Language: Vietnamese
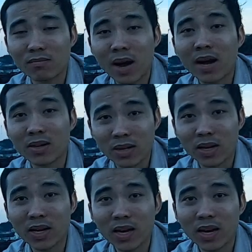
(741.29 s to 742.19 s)
ba người nhật
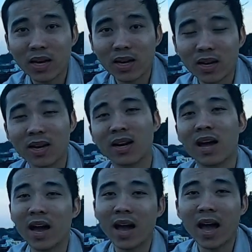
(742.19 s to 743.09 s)
kia
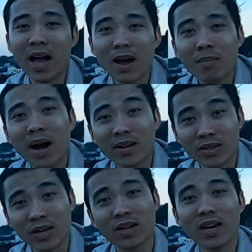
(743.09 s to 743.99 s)
là ba
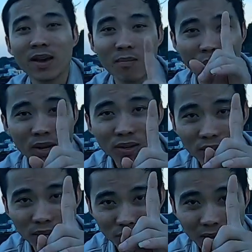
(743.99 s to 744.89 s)
người nhật kia mỗi
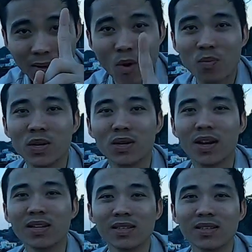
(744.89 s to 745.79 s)
người đều sai một đường
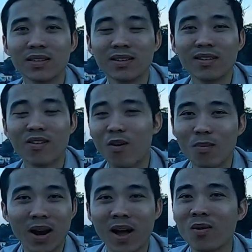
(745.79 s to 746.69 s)
hết còn
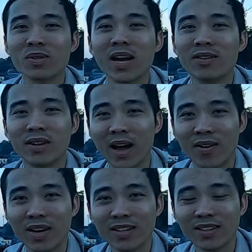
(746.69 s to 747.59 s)
mình là không sai đường nào
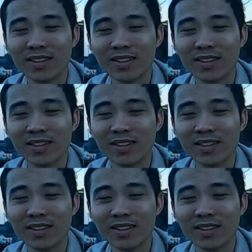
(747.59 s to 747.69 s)
hết